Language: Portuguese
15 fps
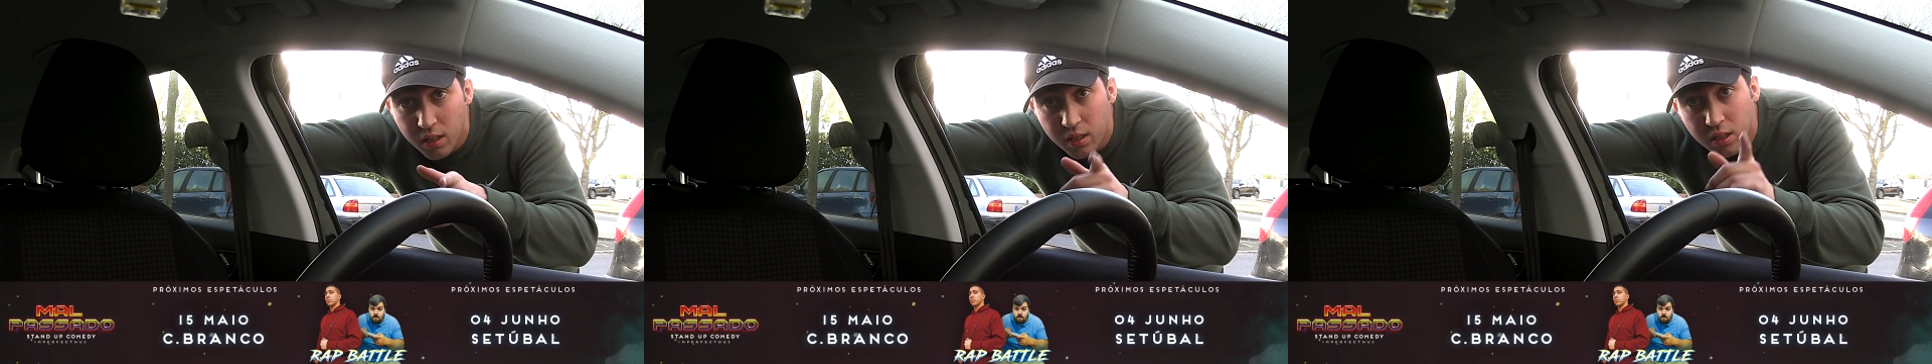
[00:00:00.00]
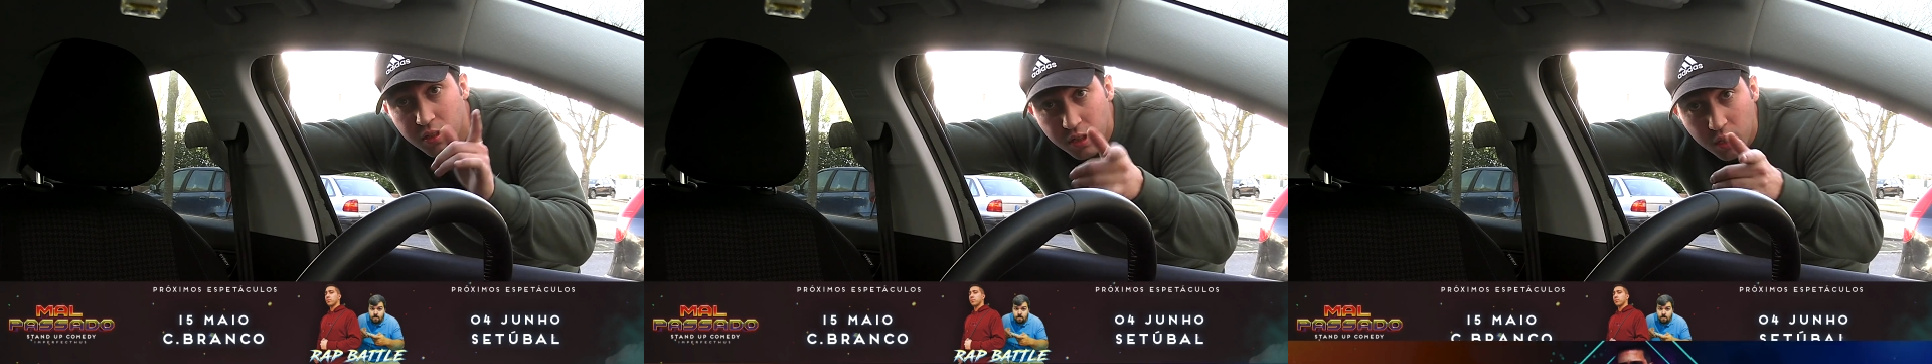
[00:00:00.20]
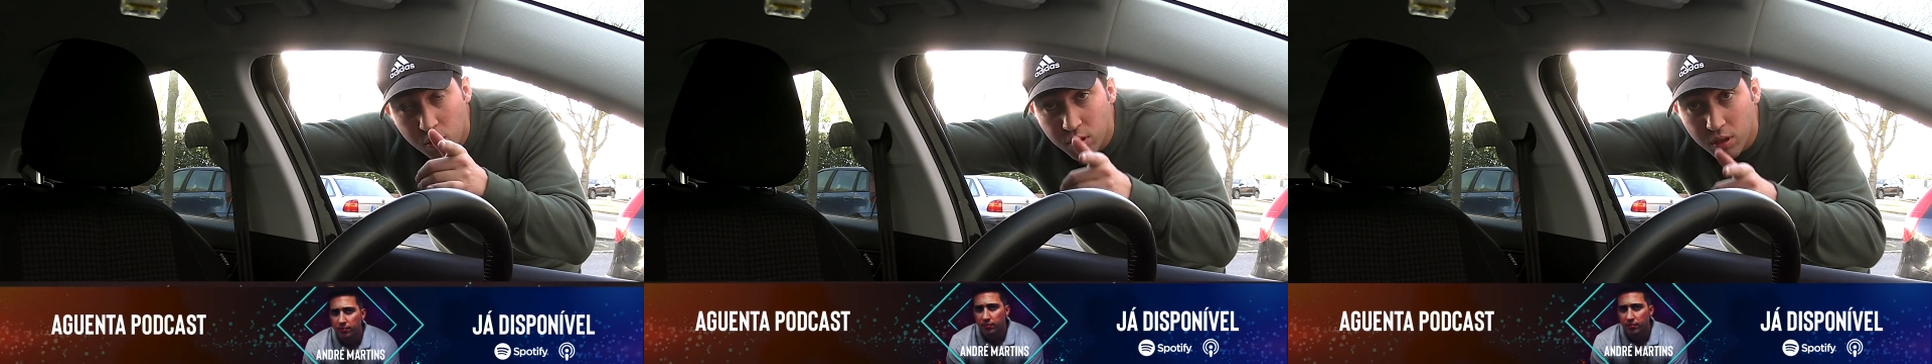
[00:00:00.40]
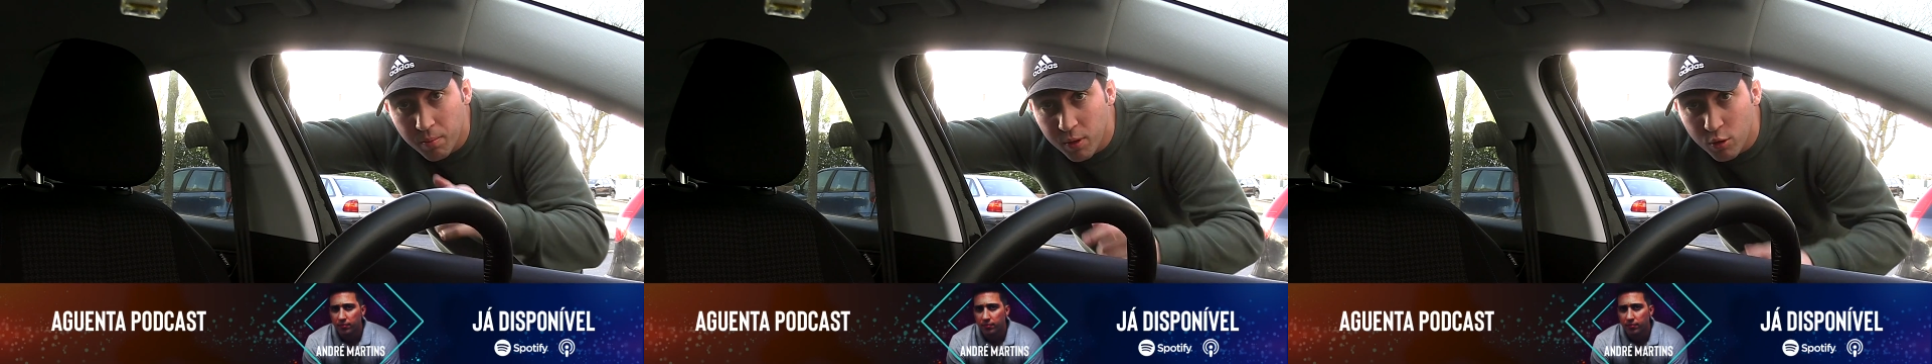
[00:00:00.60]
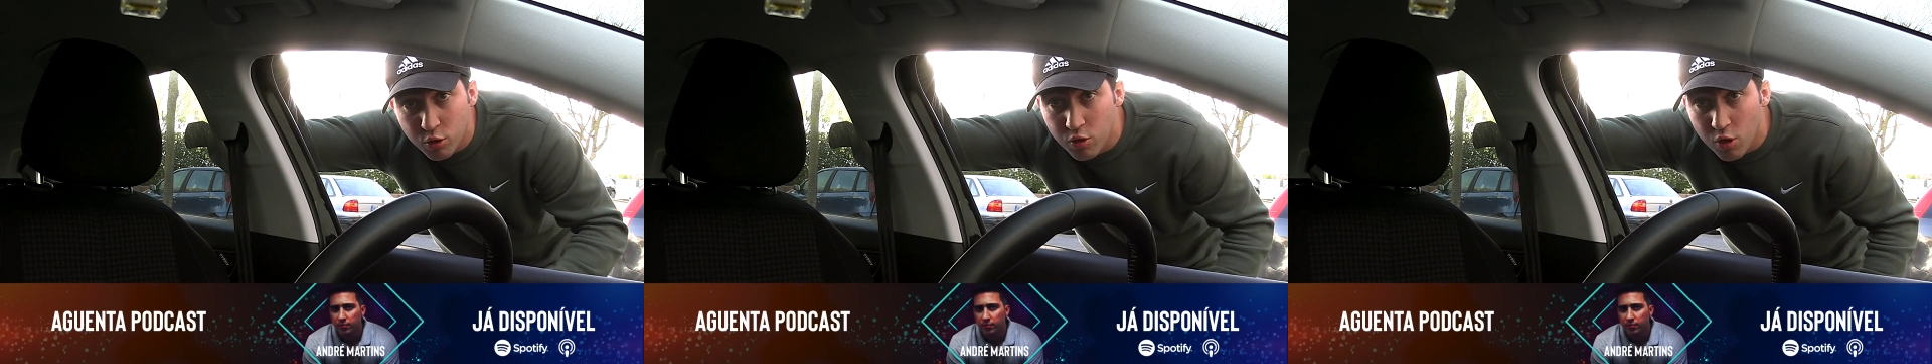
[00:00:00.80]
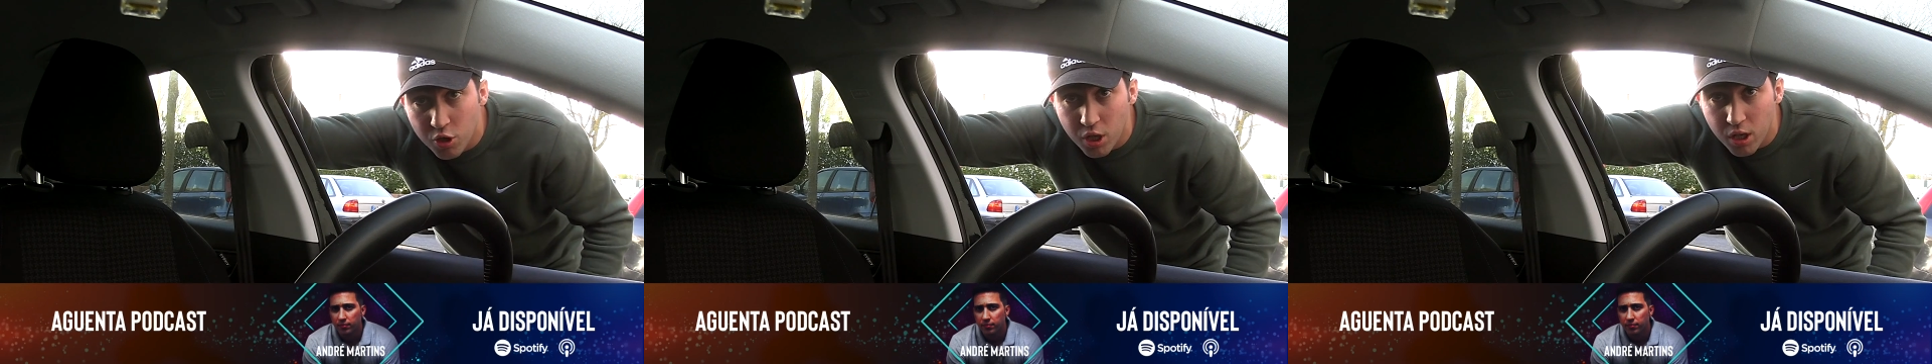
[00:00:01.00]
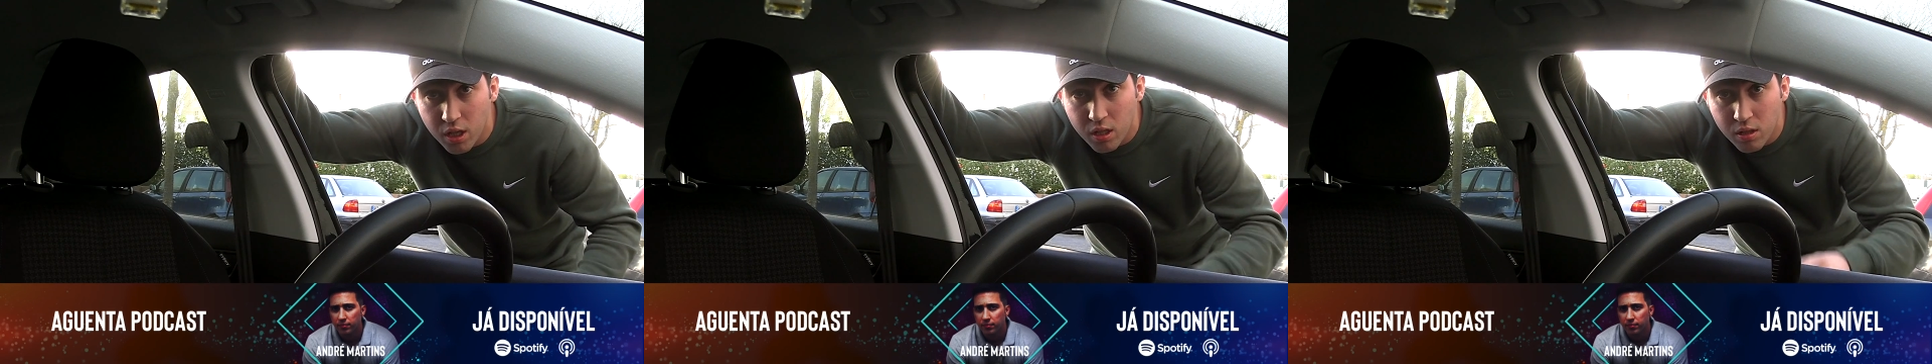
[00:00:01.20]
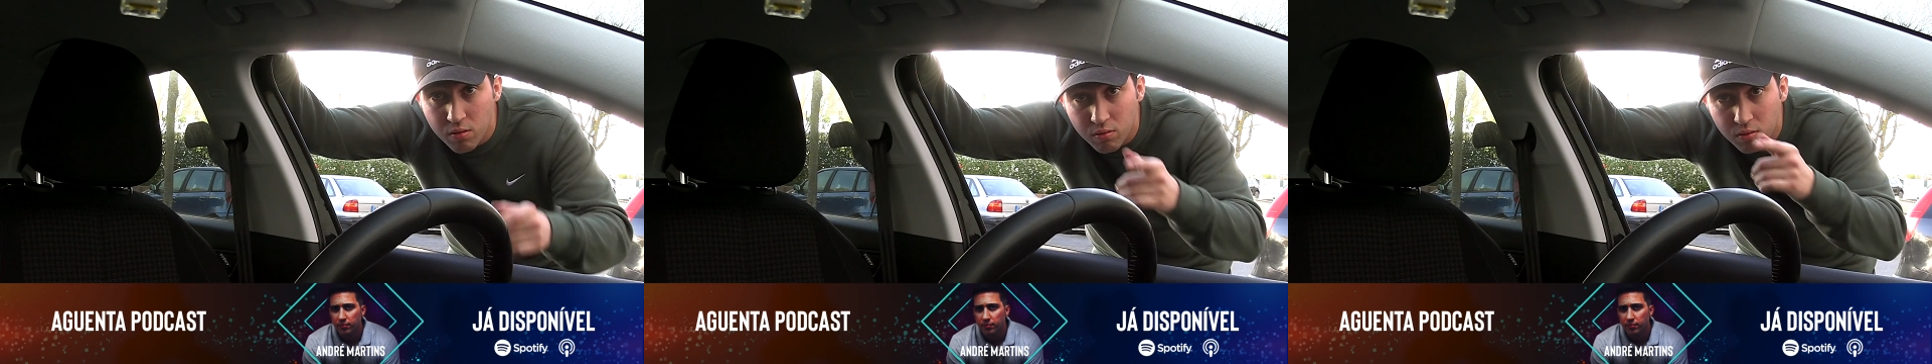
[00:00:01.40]
E sigam também o Sr.
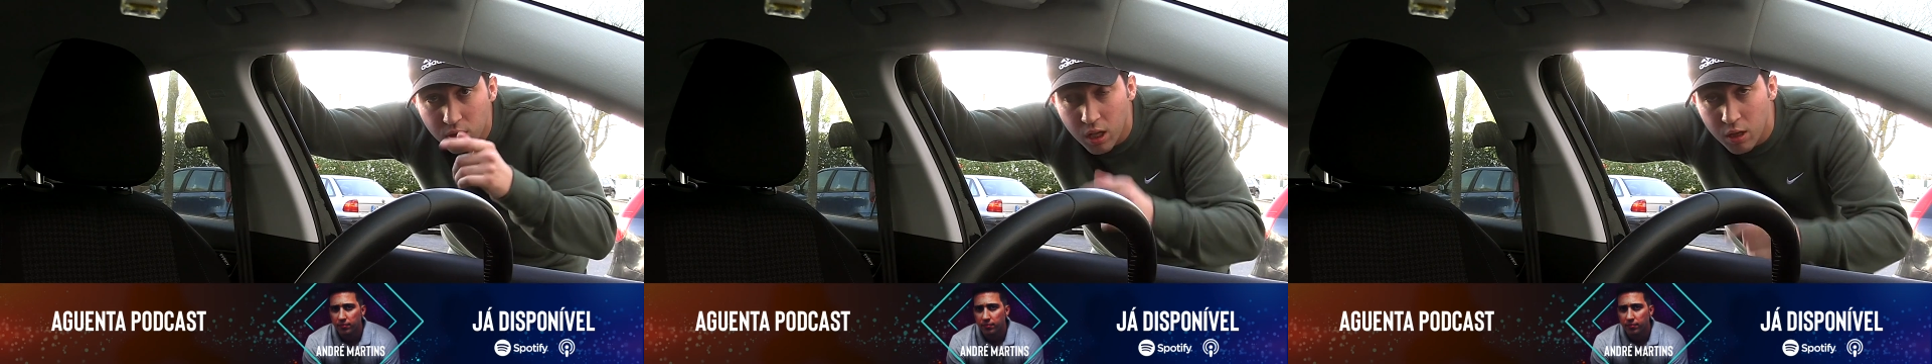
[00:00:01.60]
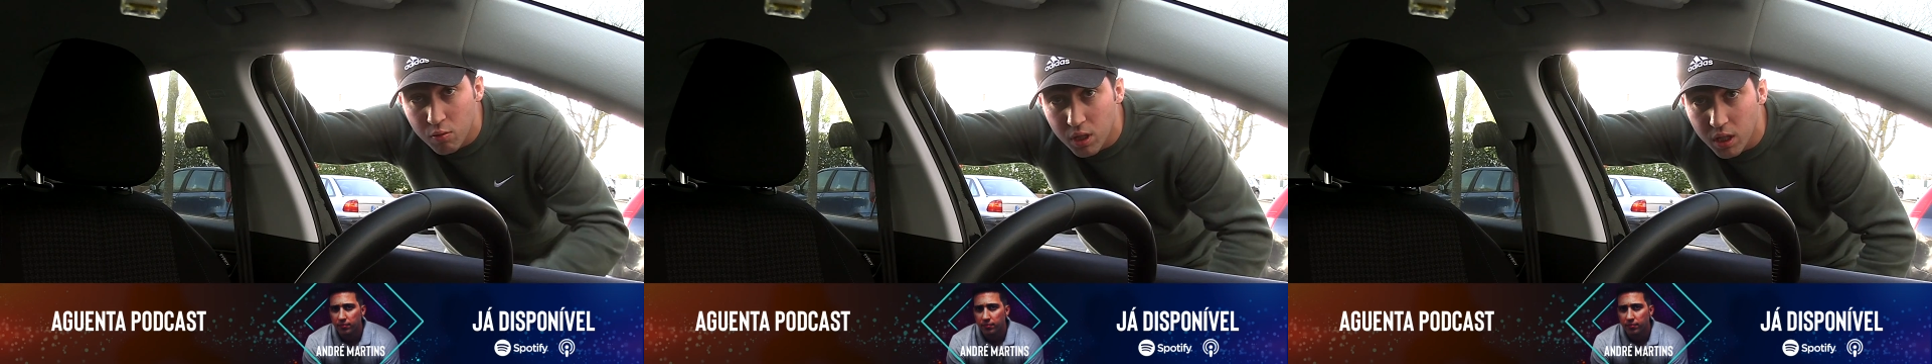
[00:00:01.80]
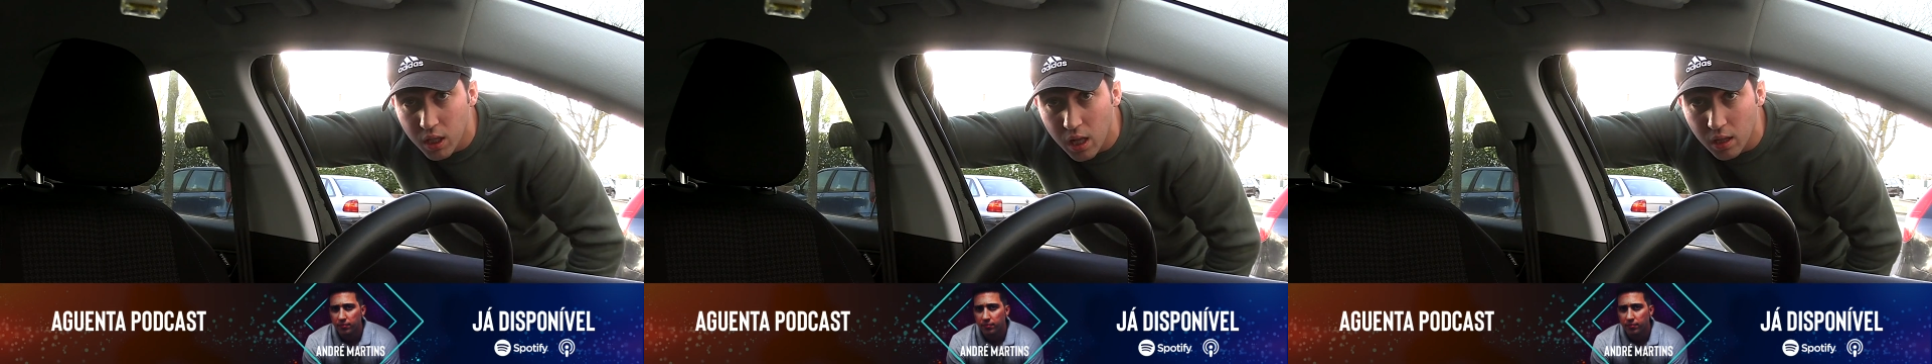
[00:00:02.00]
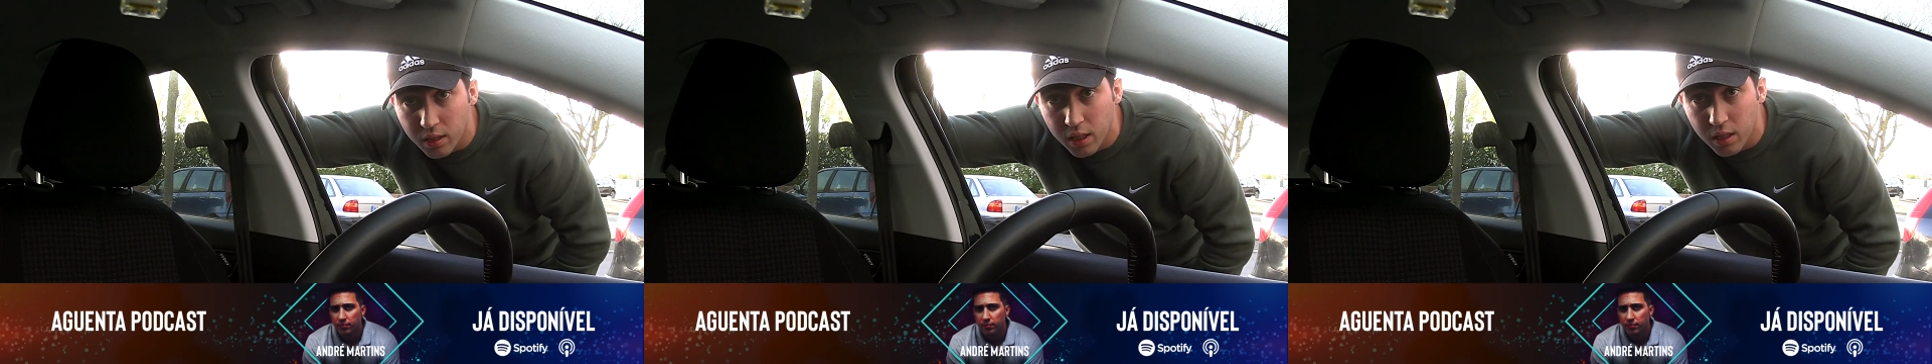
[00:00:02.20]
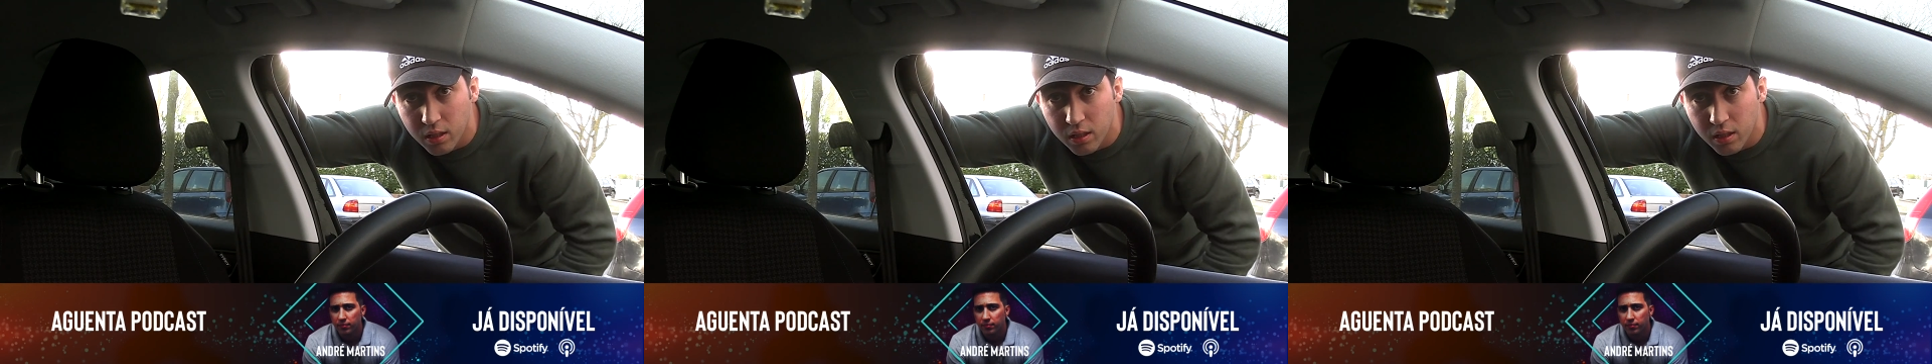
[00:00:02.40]
Cheinho lá no canal dele,